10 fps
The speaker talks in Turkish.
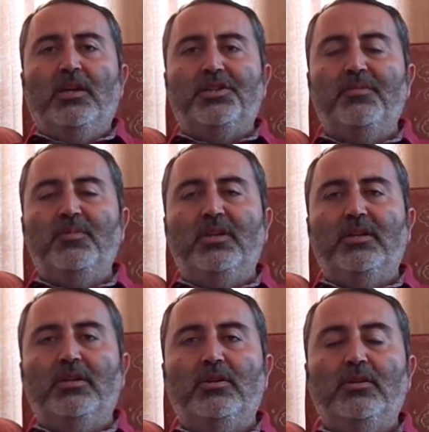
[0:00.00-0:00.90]
Şimdi
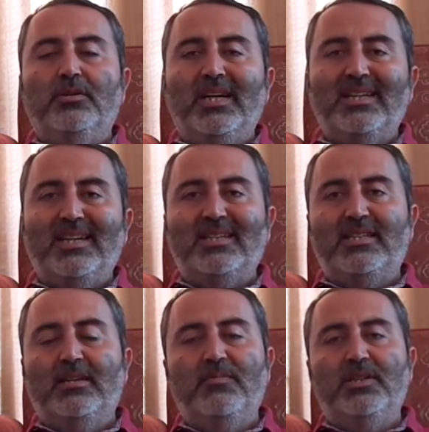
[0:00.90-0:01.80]
e, ne kadar
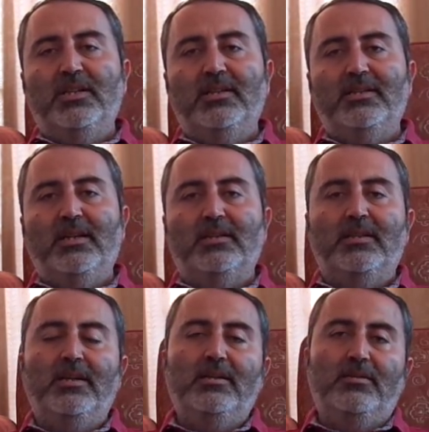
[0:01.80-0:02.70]
kısaltmaya çalışsak
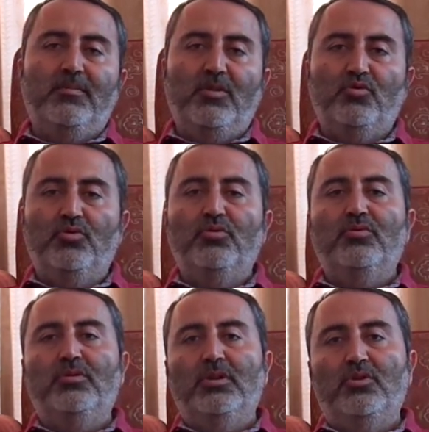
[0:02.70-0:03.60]
da
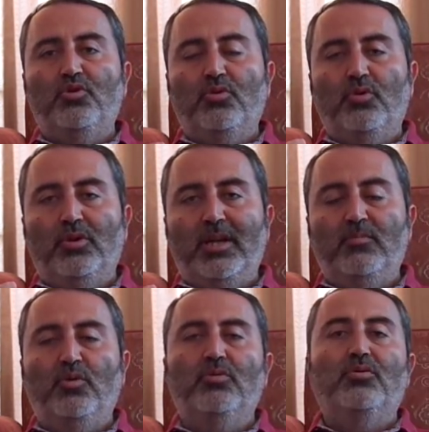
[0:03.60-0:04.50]
mevzunun çok
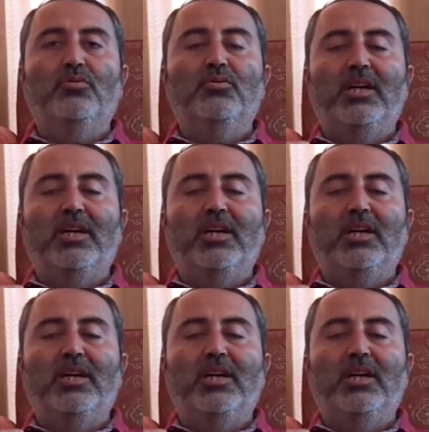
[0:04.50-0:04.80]
önemli olduğunu,